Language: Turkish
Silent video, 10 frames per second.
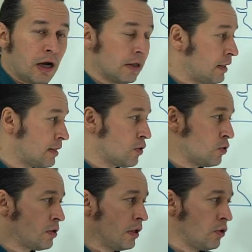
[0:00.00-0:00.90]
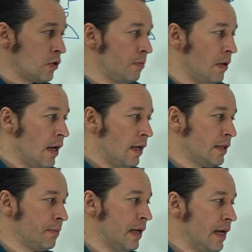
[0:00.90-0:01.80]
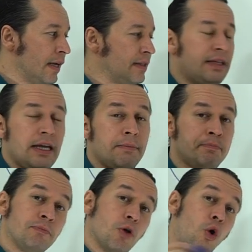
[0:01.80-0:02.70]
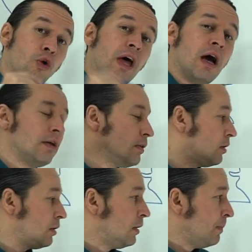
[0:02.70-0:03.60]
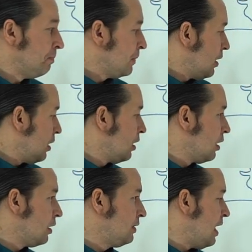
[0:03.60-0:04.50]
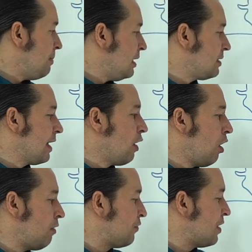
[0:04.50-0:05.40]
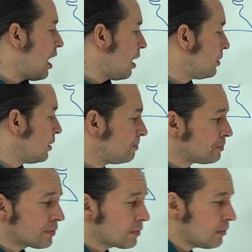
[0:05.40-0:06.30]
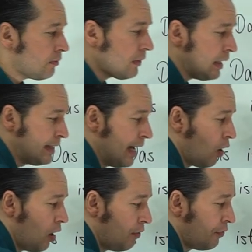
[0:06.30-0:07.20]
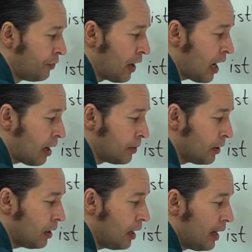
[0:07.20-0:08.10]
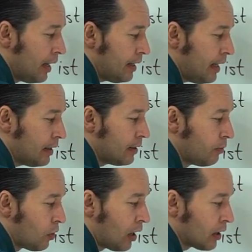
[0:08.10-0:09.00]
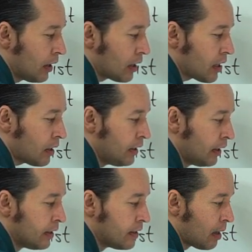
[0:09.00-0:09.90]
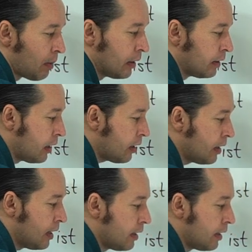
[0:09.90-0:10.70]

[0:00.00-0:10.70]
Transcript: adres gösteriyorum. Değil mi? Dem ona. E, dem ich geholfen habe. Geholfen habe. Neydi bu arkadaşlar yalın zamanda?